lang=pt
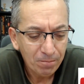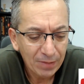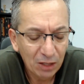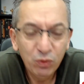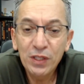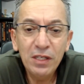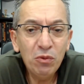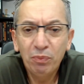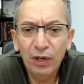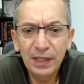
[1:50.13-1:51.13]
Você
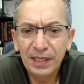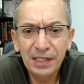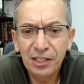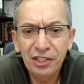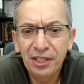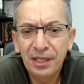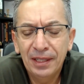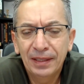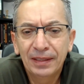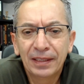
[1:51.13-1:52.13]
não pode
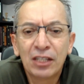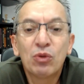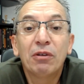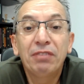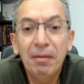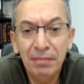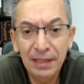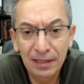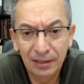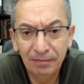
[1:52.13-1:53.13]
desistir da sua
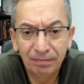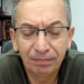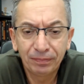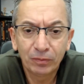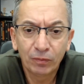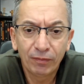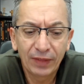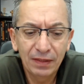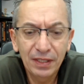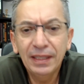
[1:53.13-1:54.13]
família.
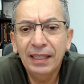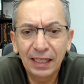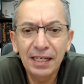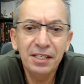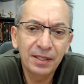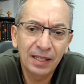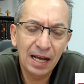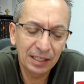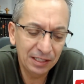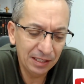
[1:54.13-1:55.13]
Você tem que
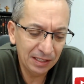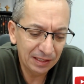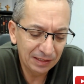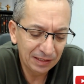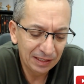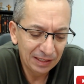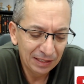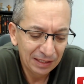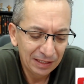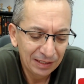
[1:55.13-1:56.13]
acreditar que
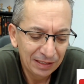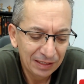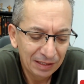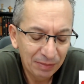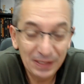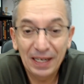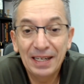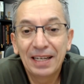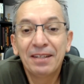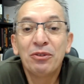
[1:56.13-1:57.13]

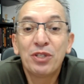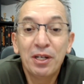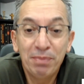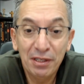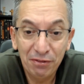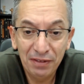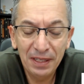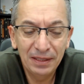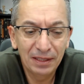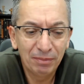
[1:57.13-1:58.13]
apesar dela não ser
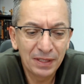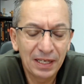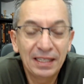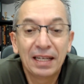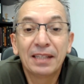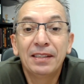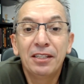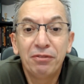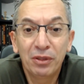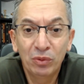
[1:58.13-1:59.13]
perfeita, apesar dela
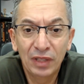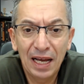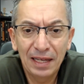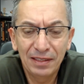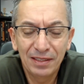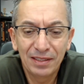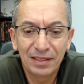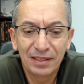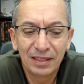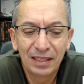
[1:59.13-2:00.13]
ter
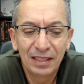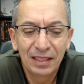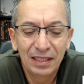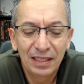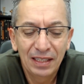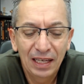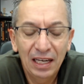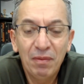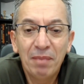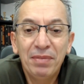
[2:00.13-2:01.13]
dificuldades,
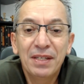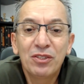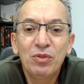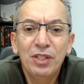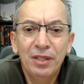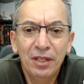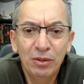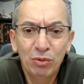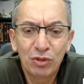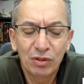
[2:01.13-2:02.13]
ela é uma bênção de
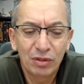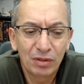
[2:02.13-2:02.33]
Deus,